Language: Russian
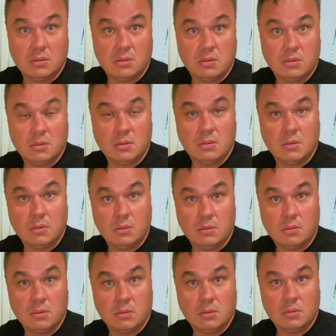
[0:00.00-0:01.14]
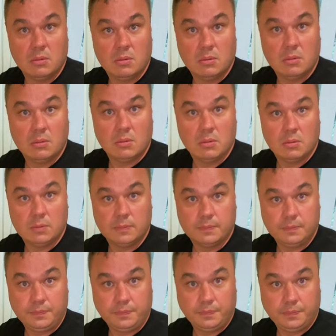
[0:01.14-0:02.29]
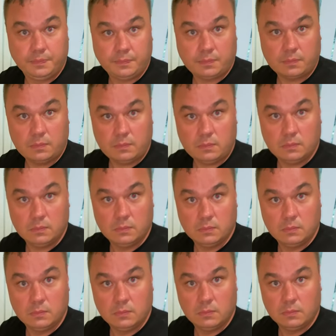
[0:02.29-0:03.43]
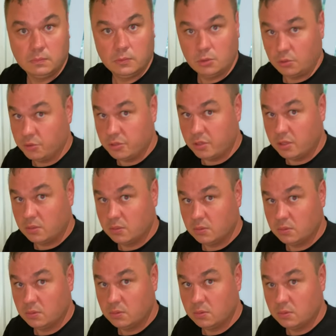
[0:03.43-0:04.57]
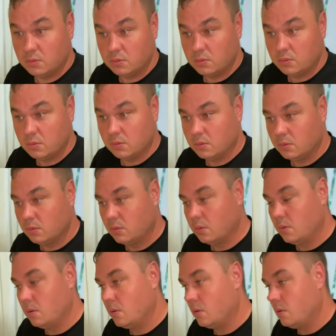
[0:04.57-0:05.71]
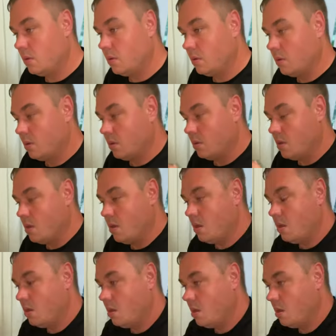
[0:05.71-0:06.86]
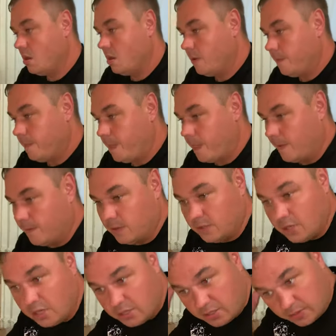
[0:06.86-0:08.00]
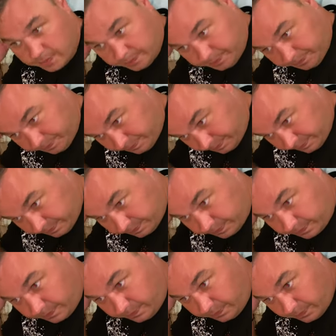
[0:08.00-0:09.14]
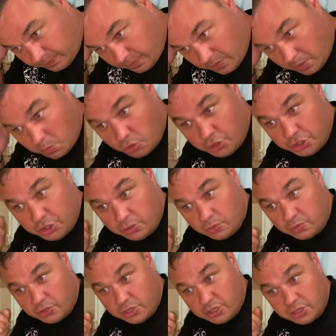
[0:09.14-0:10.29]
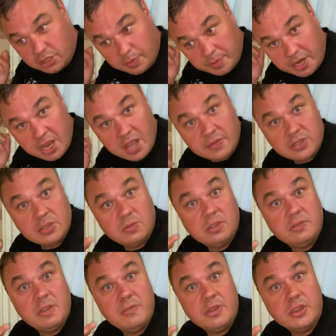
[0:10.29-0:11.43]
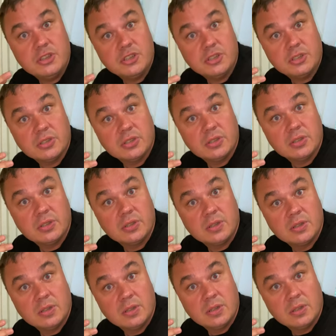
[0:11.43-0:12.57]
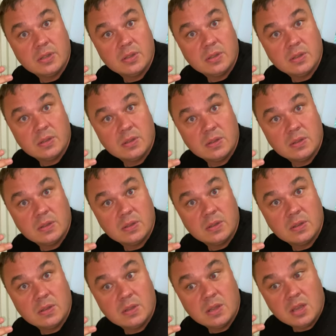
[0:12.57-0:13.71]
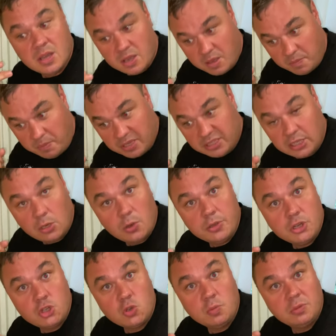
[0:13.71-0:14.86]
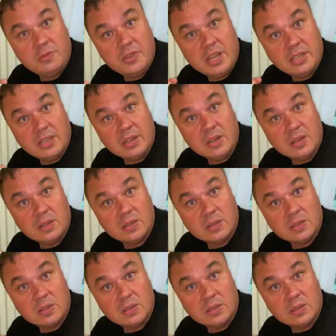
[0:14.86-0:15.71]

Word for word: Ничего не случилось, а почему, чего должно было случиться? Точно? Точно. А что не так-то? Ты знаешь, мужчину в жизни напрягают всего две вещи. Какие? Посторонний шум двигателей